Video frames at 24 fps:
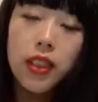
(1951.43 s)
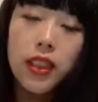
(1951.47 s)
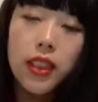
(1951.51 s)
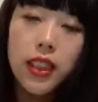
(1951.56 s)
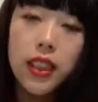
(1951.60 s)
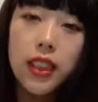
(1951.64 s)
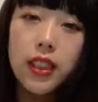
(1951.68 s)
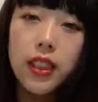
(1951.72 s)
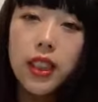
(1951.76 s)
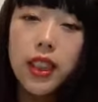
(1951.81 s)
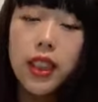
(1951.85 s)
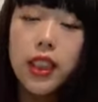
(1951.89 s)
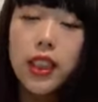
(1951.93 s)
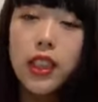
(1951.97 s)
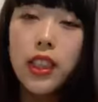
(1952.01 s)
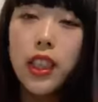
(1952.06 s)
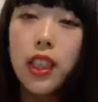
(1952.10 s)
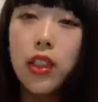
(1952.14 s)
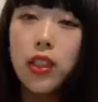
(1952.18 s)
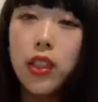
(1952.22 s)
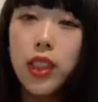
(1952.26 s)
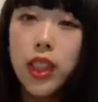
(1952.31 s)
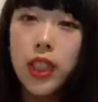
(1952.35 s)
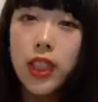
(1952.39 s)
全然
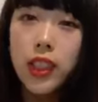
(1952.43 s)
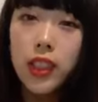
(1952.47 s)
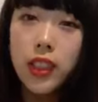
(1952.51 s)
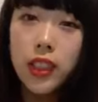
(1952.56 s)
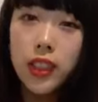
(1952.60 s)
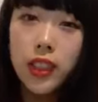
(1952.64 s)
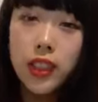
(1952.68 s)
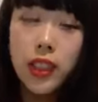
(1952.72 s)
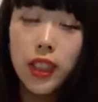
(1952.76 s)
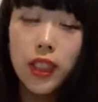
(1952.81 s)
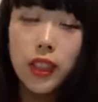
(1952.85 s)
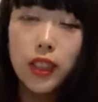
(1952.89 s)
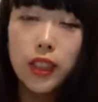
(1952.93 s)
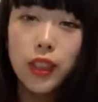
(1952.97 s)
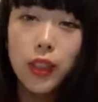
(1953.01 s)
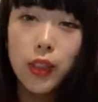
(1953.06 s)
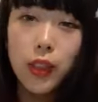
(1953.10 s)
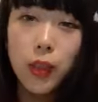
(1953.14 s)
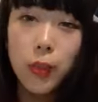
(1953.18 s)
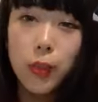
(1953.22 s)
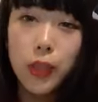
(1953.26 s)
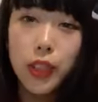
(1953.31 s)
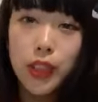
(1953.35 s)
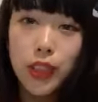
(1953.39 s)
違うチャレンジになってる
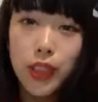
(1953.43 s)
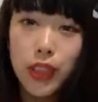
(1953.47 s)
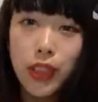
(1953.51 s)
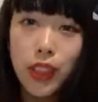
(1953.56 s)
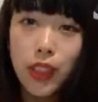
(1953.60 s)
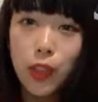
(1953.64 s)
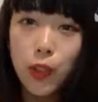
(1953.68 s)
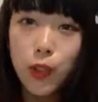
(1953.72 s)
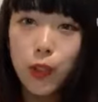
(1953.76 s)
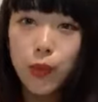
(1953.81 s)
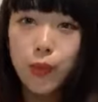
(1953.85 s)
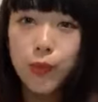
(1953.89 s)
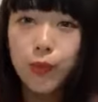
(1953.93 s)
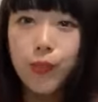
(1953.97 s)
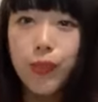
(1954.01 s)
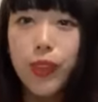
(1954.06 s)
かもしんないけど